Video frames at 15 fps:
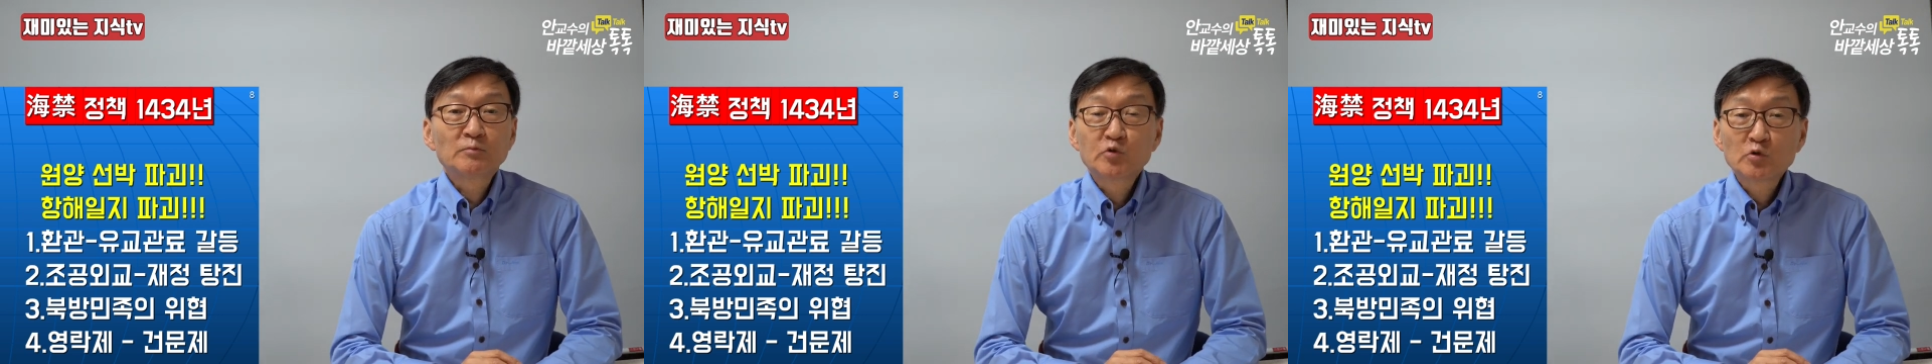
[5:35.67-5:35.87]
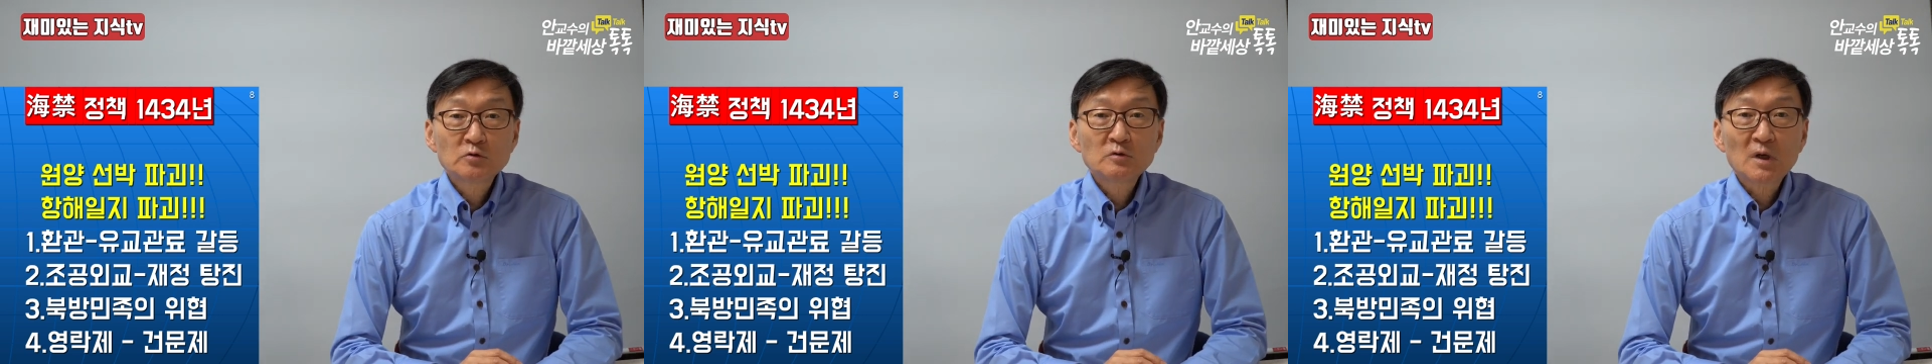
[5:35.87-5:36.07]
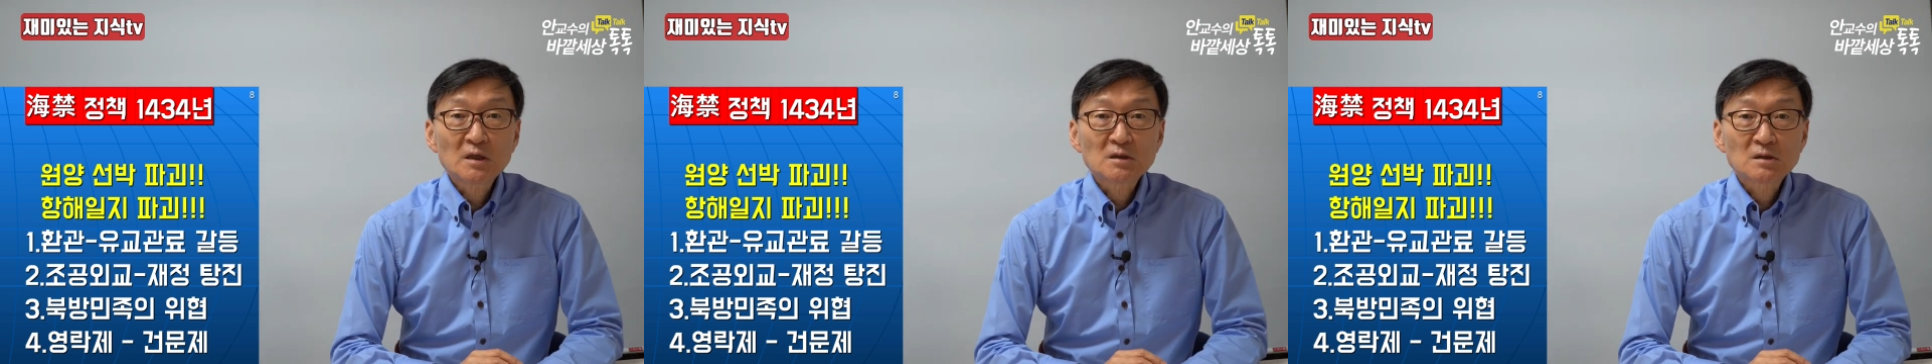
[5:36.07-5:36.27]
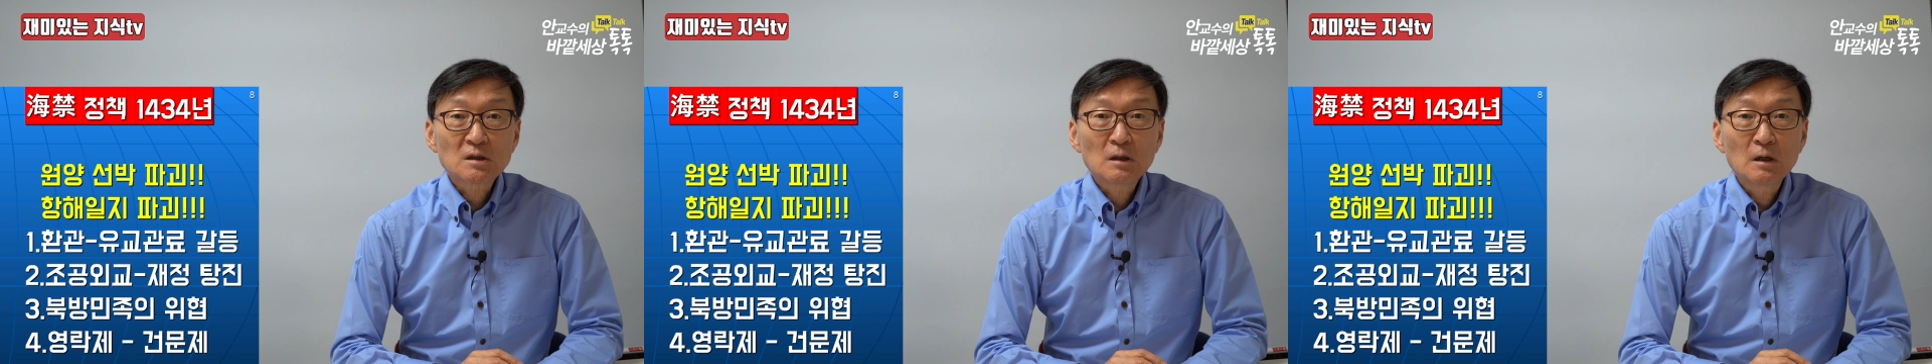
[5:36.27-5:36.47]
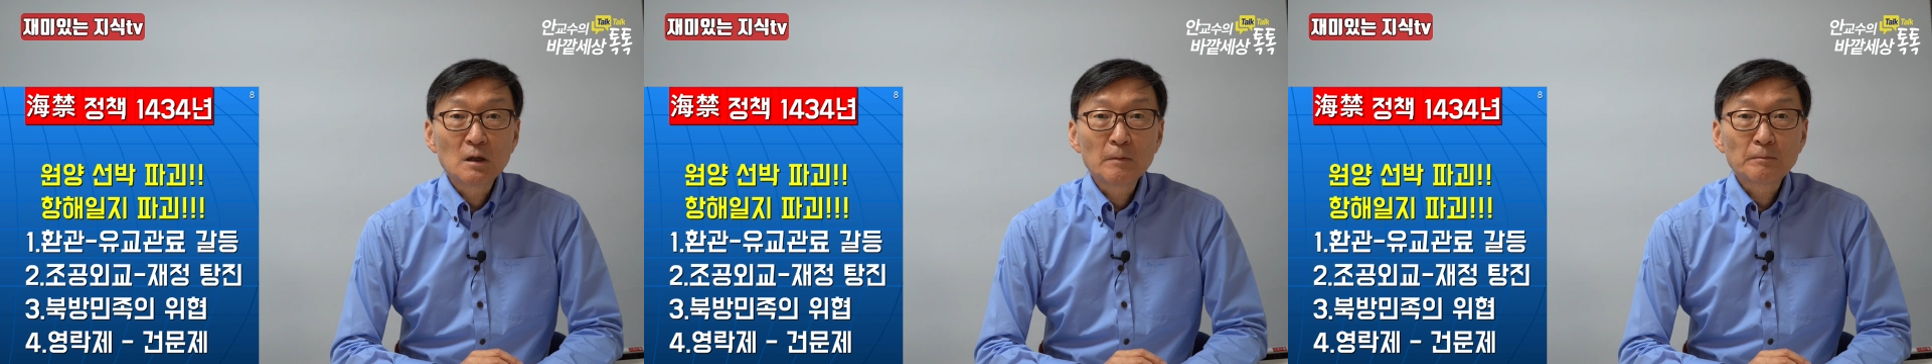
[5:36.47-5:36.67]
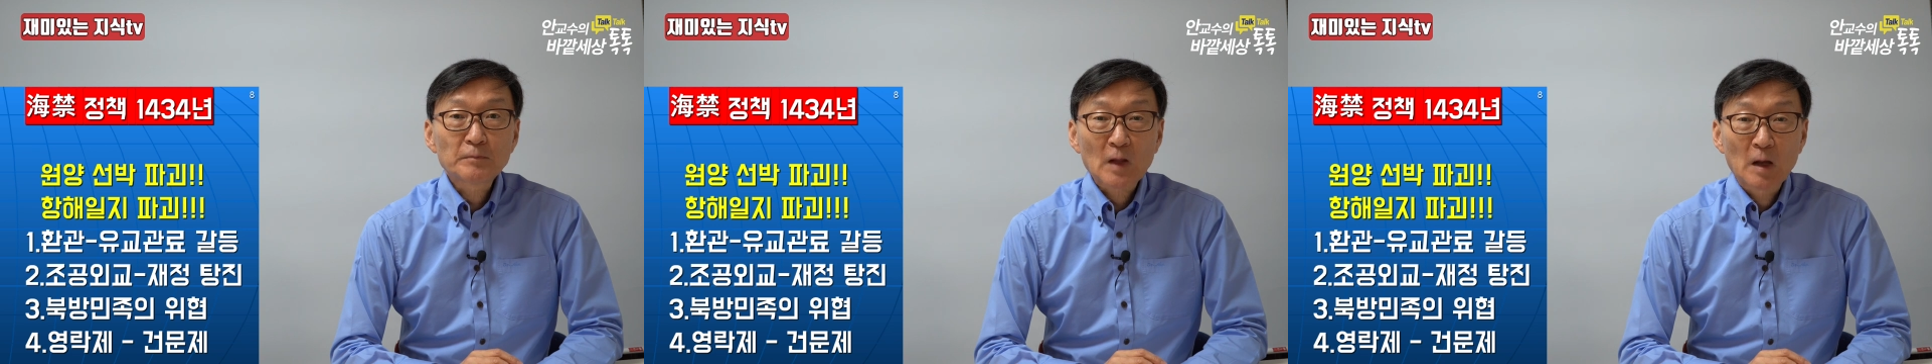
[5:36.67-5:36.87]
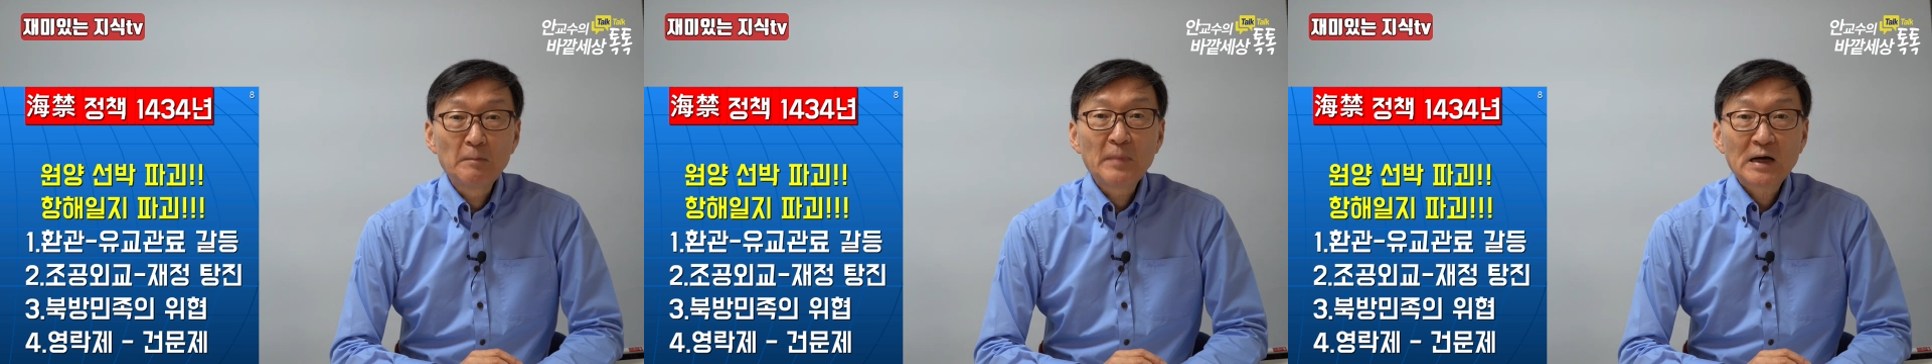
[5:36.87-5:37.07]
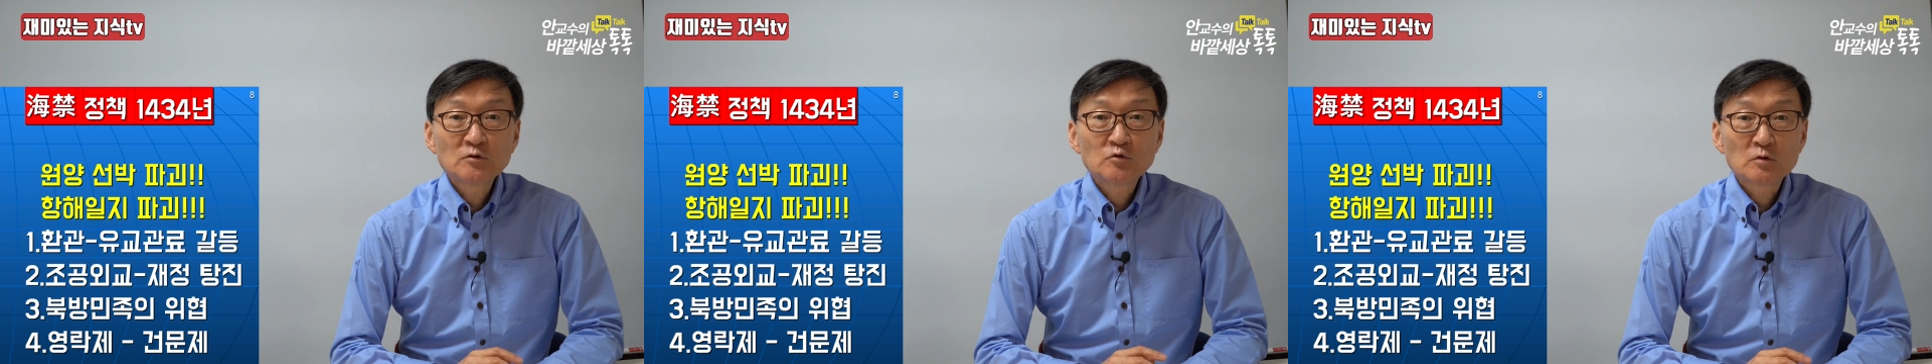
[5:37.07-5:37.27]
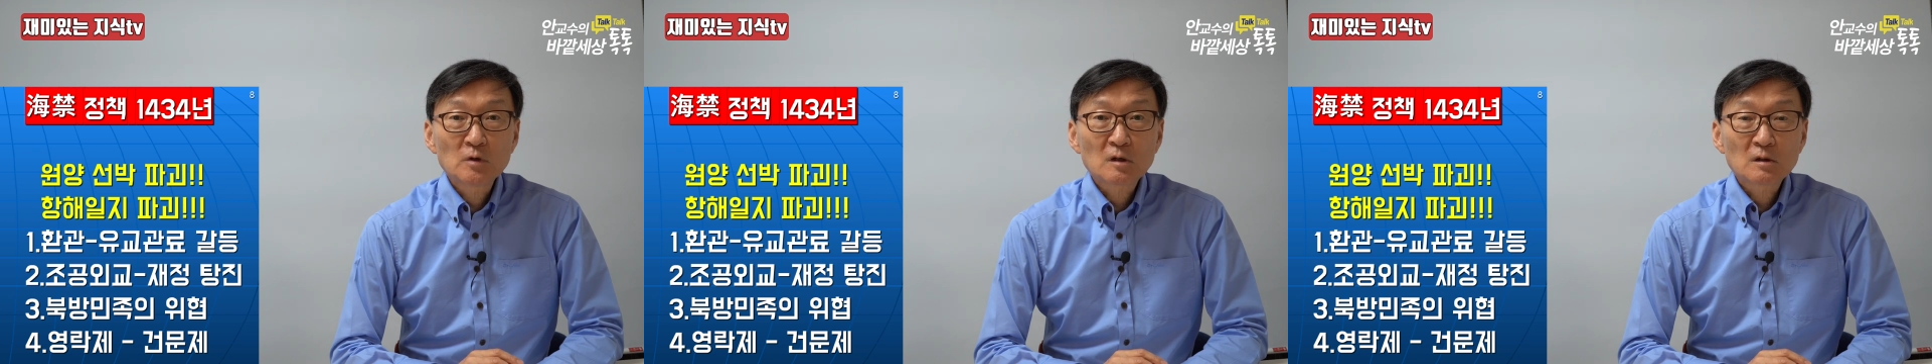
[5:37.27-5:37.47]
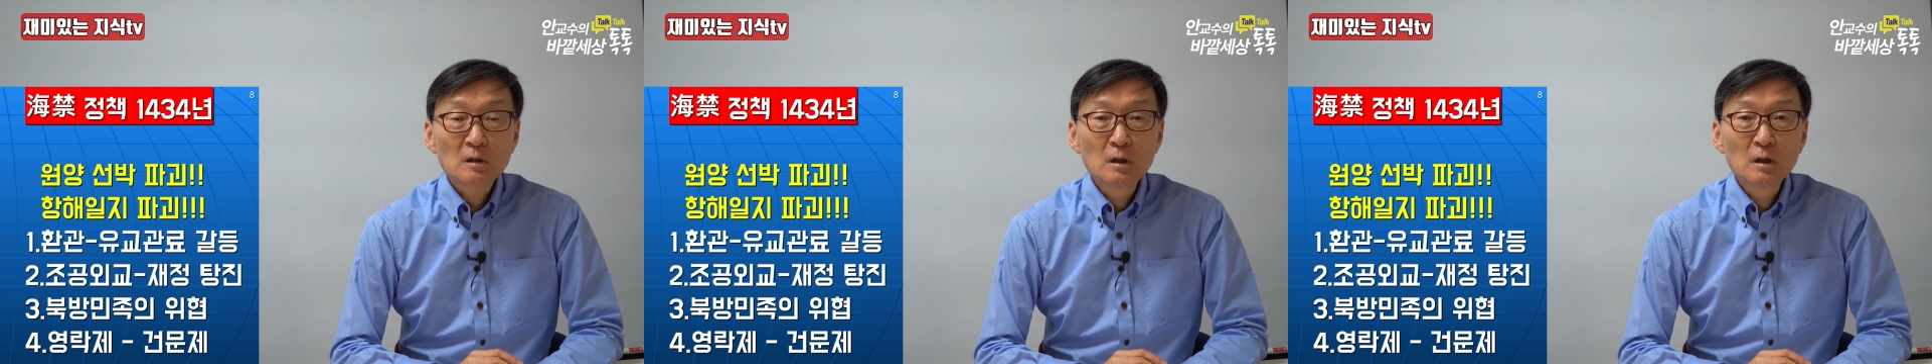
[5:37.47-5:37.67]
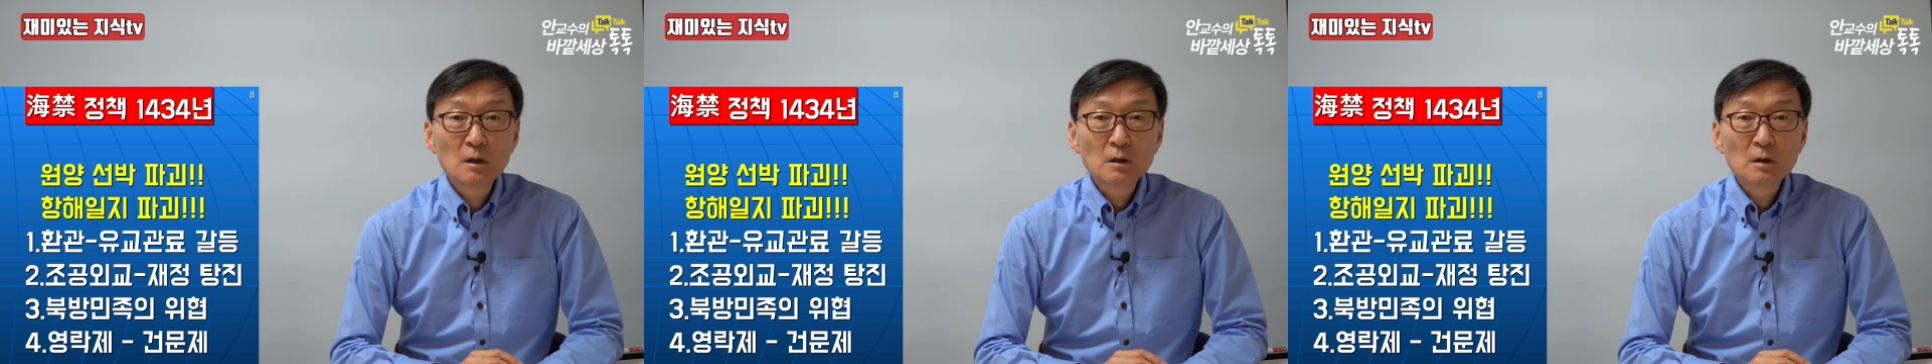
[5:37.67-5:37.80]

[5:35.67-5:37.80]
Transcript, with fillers: 북쪽에서 만주적